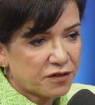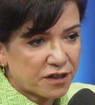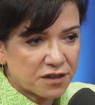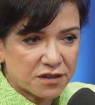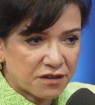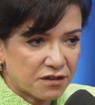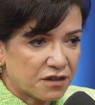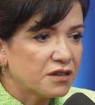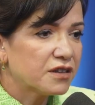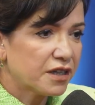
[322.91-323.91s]
Eu falei
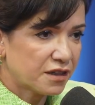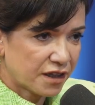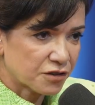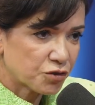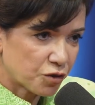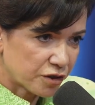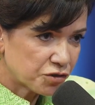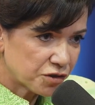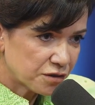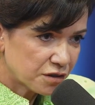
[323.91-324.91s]
assim: tentem a
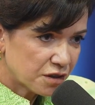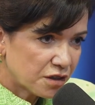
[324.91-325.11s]
sorte,